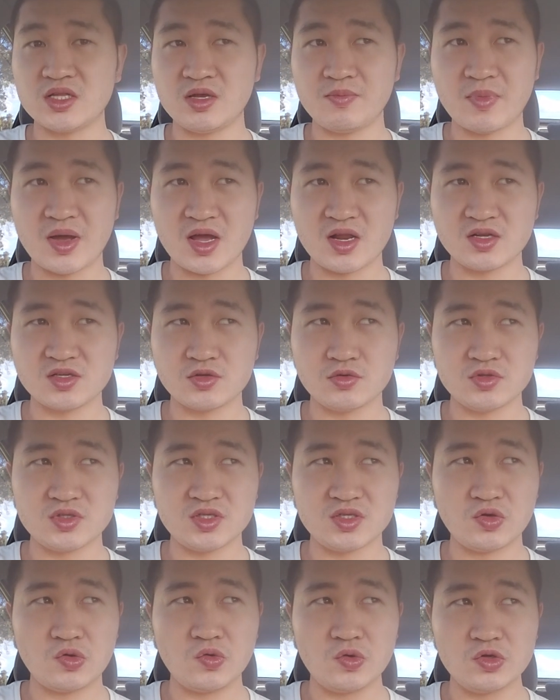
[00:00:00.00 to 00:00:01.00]
你买了手
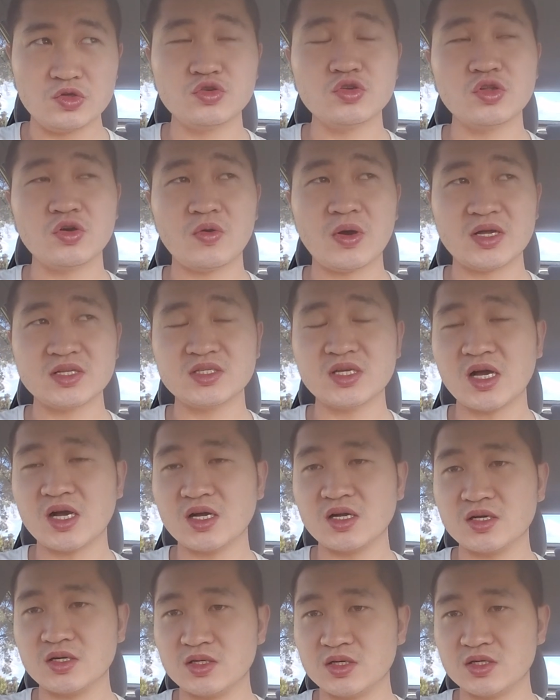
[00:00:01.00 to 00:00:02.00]
机回去的话，价
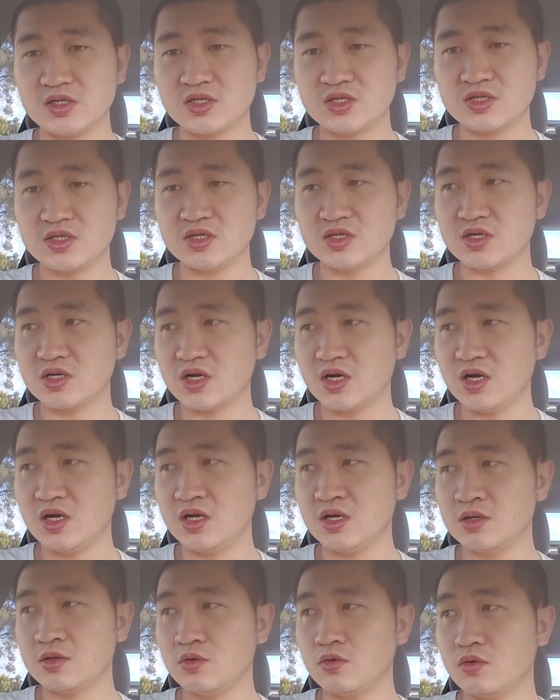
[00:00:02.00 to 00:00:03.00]
格是
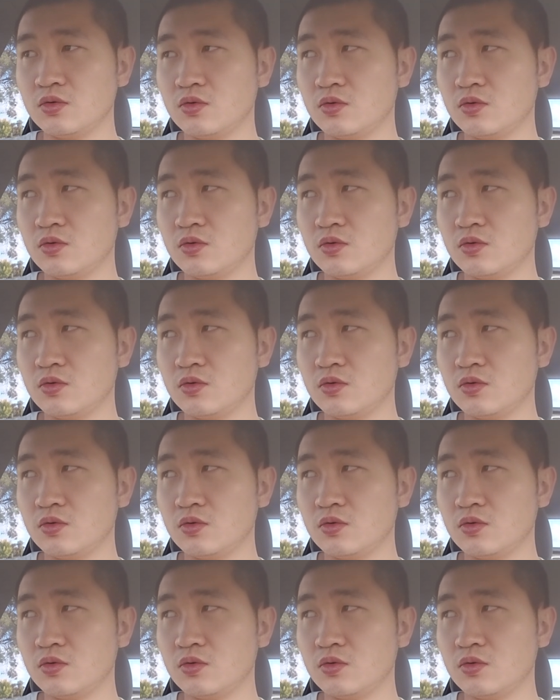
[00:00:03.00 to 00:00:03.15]
跟，